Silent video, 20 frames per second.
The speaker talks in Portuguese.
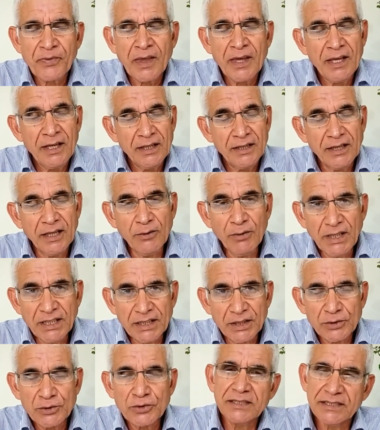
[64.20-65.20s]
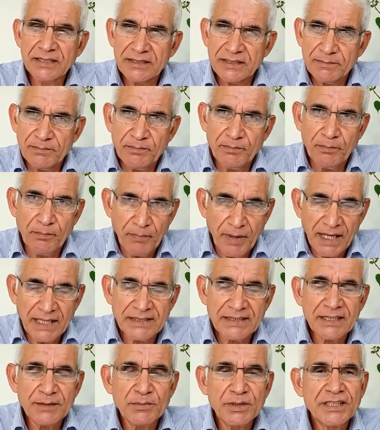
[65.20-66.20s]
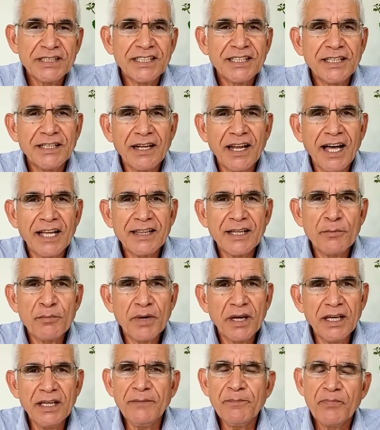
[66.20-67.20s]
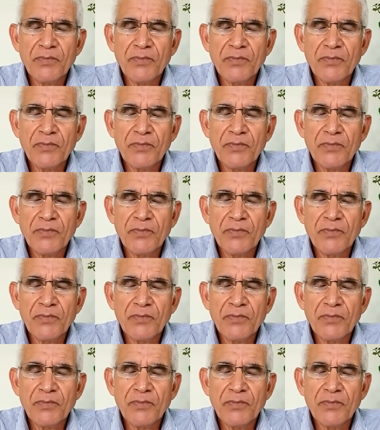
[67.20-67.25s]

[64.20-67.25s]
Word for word: Então é isso. Passa a me seguir lá também.